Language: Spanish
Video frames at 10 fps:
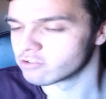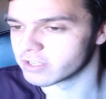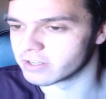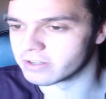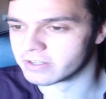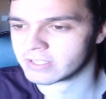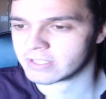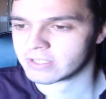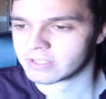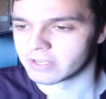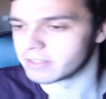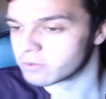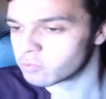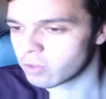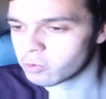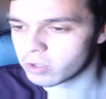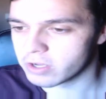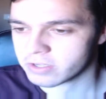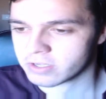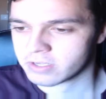Que, que tiene una
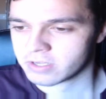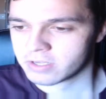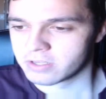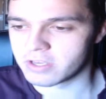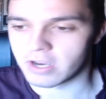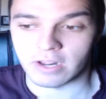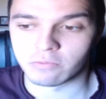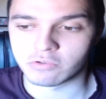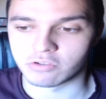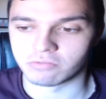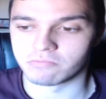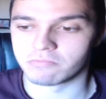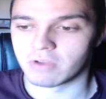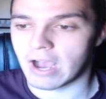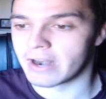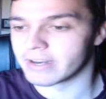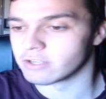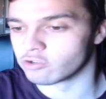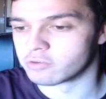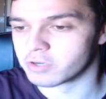duda, y aclaro, pues, al
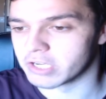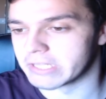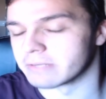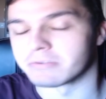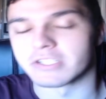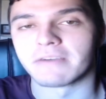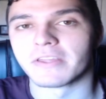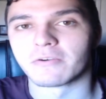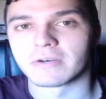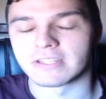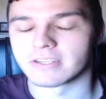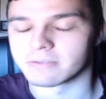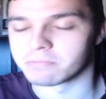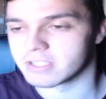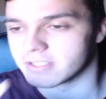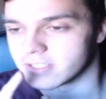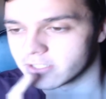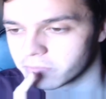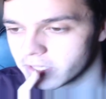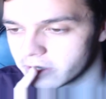resto, ¿no? Porque después ha habido bastantes respuestas en ese
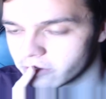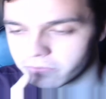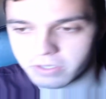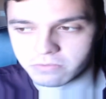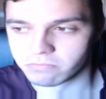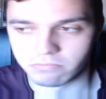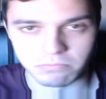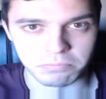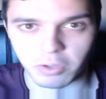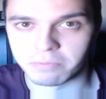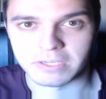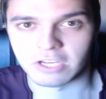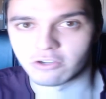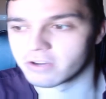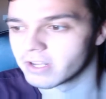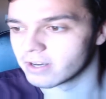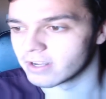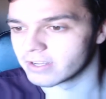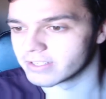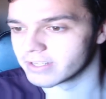comentario que, bueno, podéis pasaros a verla.
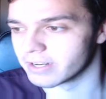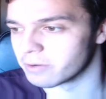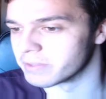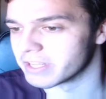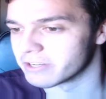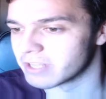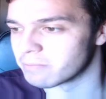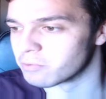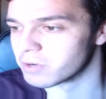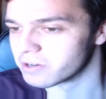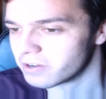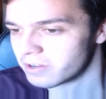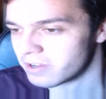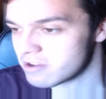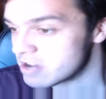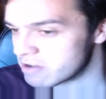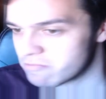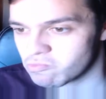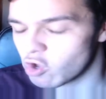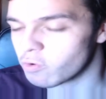Eh, el comentario está público
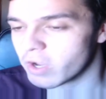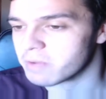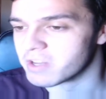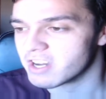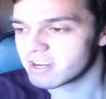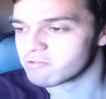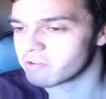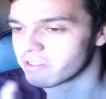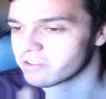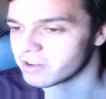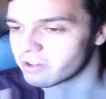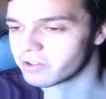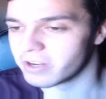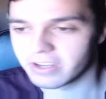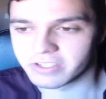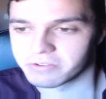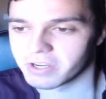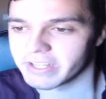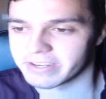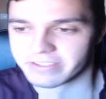no lo voy a eliminar, no voy a hacer nada con él, ahí se va a
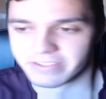quedar.